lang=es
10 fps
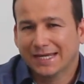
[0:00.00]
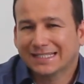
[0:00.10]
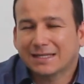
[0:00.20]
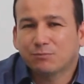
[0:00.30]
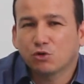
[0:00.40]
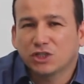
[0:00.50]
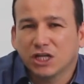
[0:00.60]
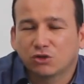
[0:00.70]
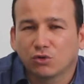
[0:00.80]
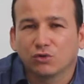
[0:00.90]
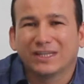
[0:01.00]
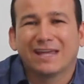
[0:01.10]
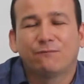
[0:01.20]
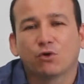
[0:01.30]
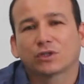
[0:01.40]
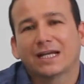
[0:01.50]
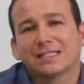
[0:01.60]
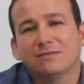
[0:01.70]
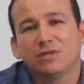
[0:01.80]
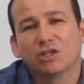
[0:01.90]
Este proyecto de
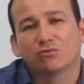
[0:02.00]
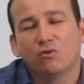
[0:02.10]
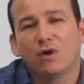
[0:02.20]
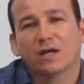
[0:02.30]
fortalecimiento